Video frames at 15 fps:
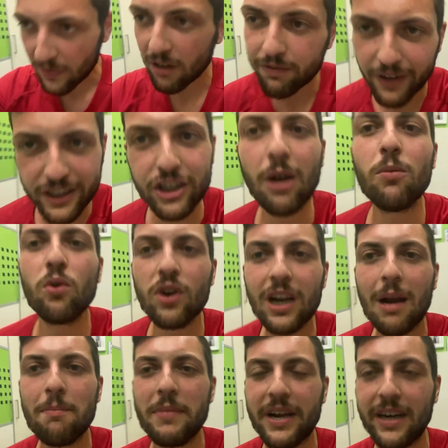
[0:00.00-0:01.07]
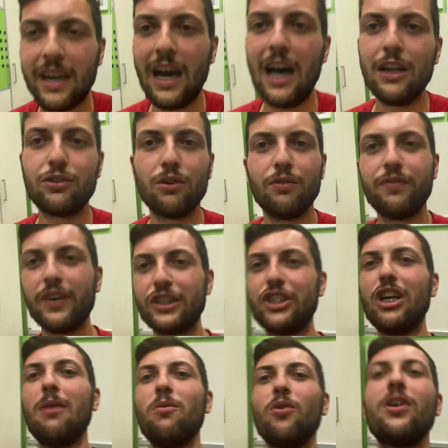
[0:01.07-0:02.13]
Facciamo un gran mercato.
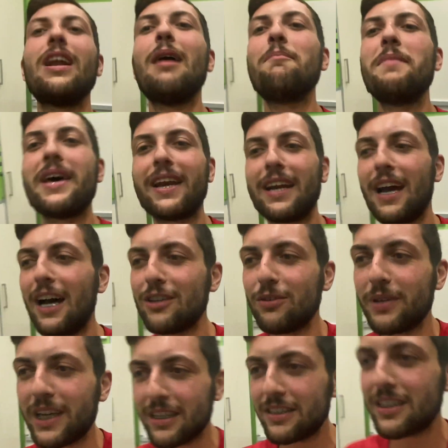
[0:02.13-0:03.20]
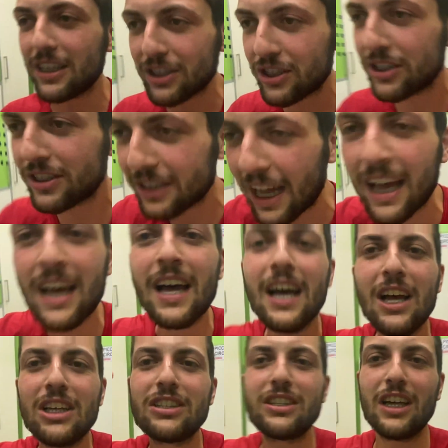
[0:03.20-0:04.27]
Facciamo un gran mercato perché sta, sta,
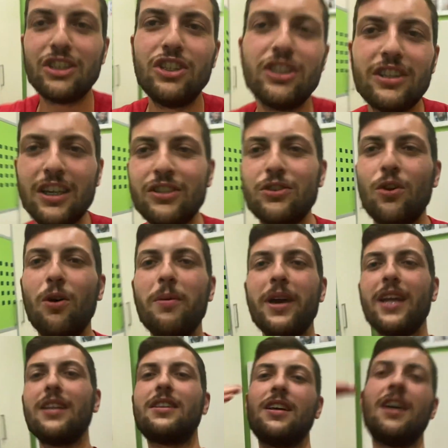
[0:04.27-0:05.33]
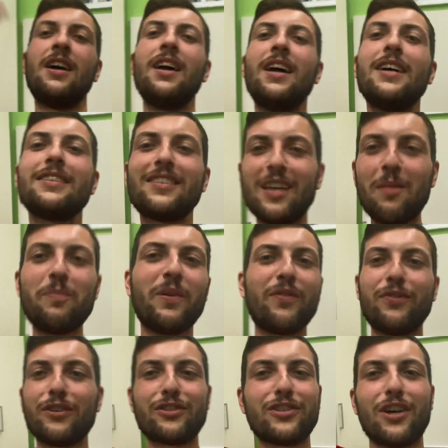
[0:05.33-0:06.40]
sta città se lo merita. Sempre
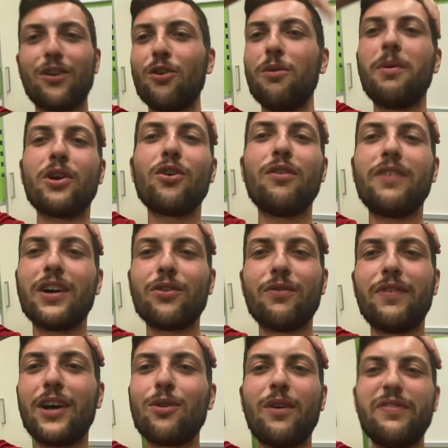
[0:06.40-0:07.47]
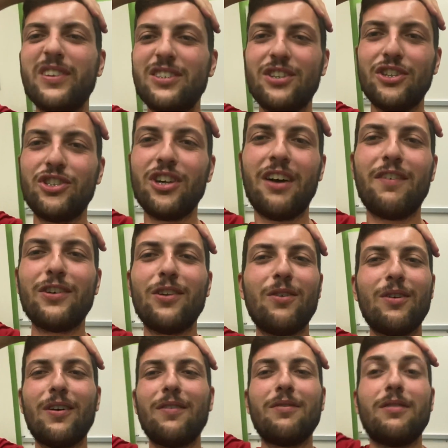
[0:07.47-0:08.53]
Forza Roma. Io vado, vado a festeggiare,
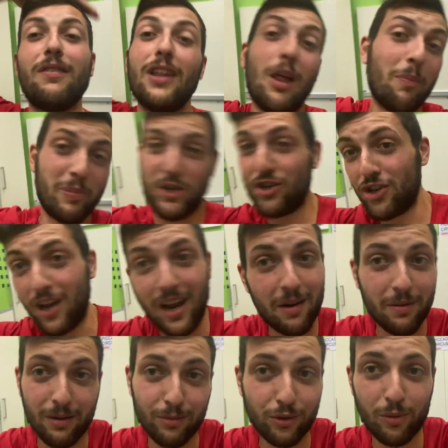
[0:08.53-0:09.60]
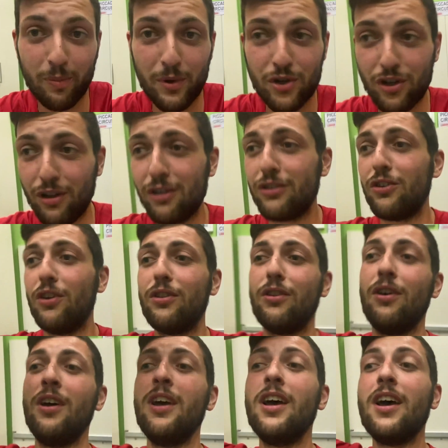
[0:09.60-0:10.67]
vado, vado, a pisciare perché mi sto pisciando
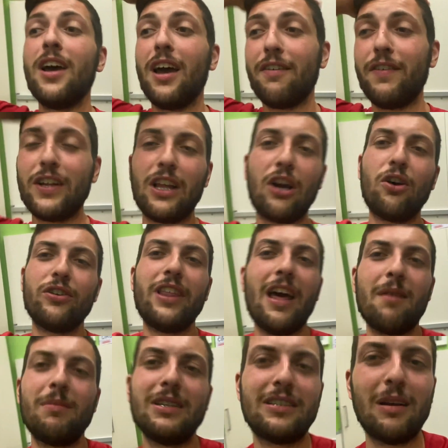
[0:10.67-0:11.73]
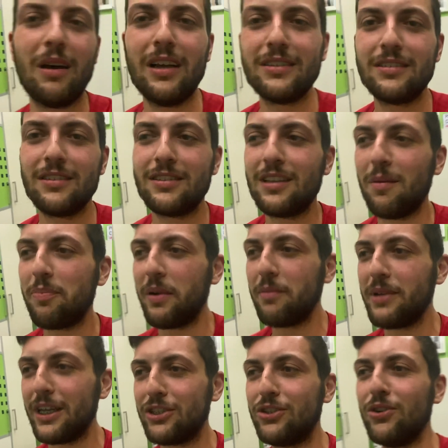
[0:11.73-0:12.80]
sotto. E vado a godermi sta, sta
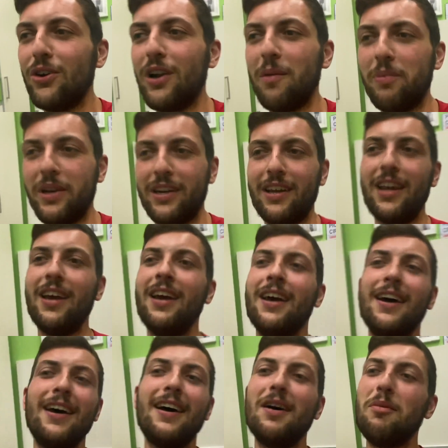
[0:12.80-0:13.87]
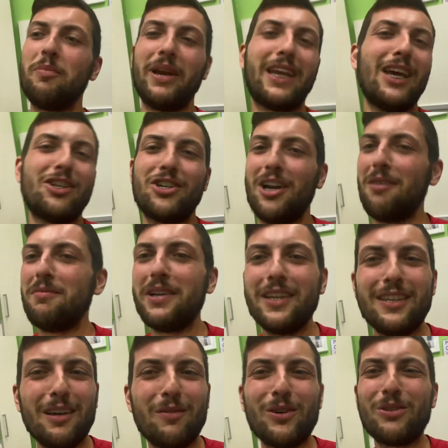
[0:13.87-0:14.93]
premiazione perché perché ce la
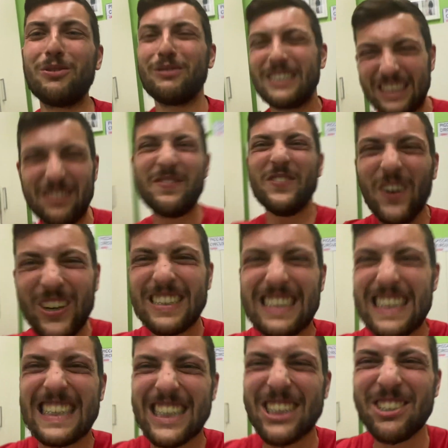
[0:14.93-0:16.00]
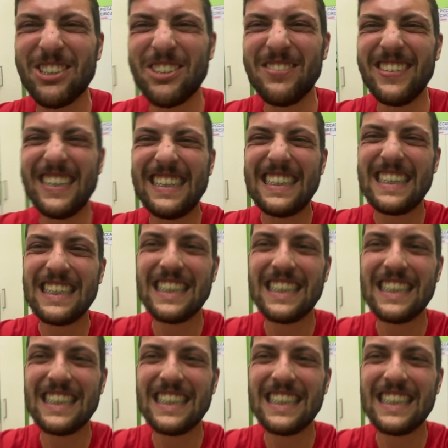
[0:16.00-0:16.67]
meritiamo tutta. Forza Roma!